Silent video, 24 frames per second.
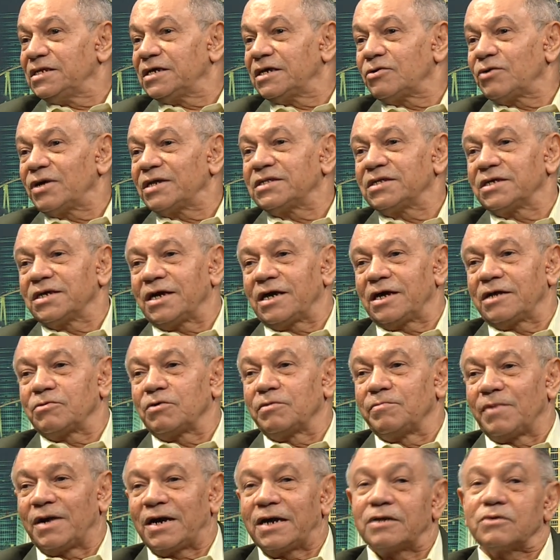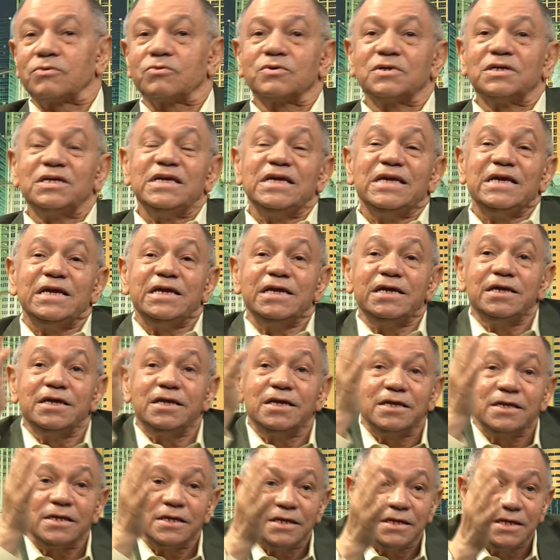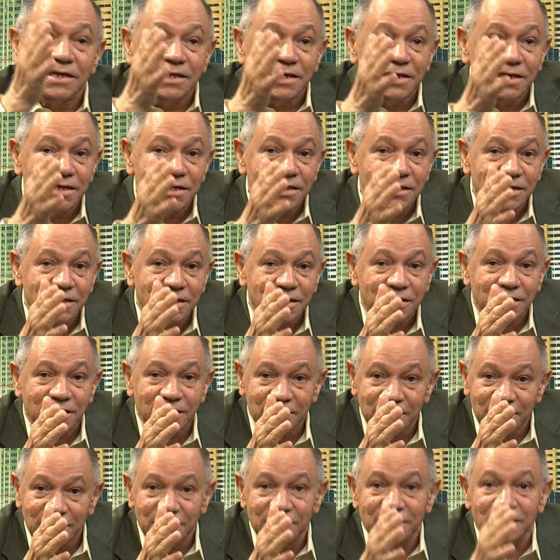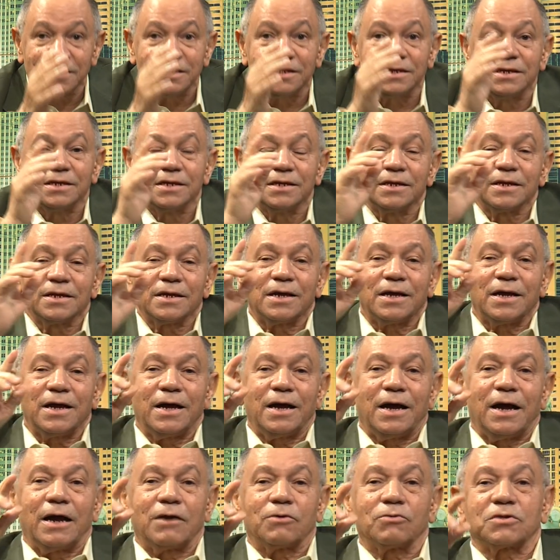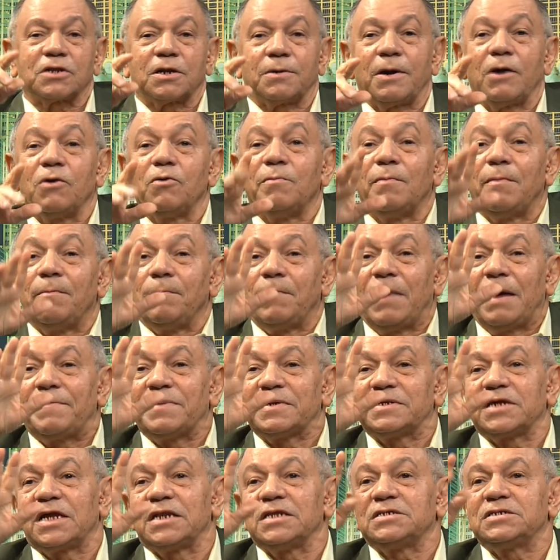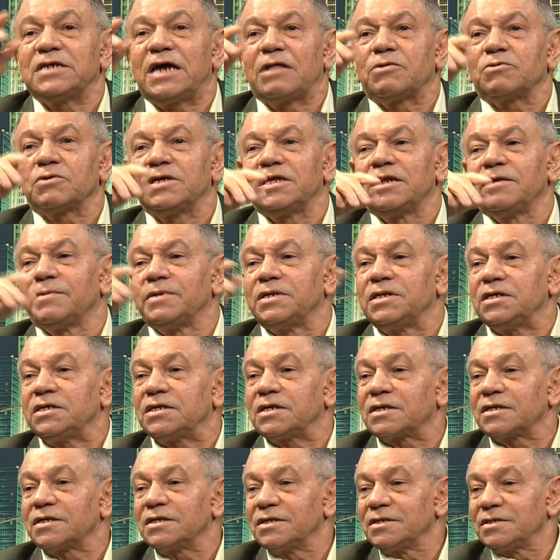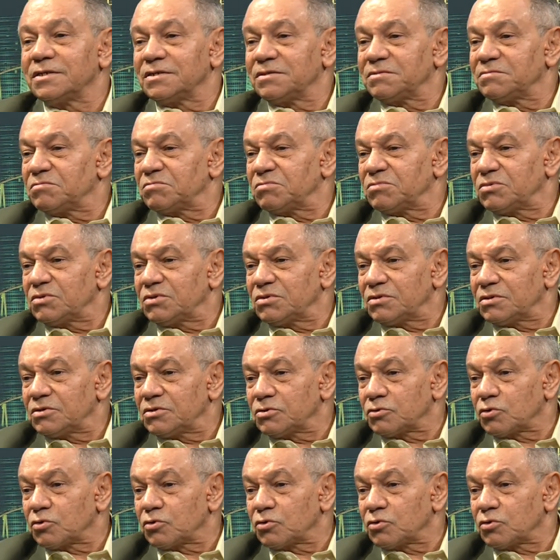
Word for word: los haitianos, hermanos Y, y a los trabajos más especializados, ¿quiénes venían? los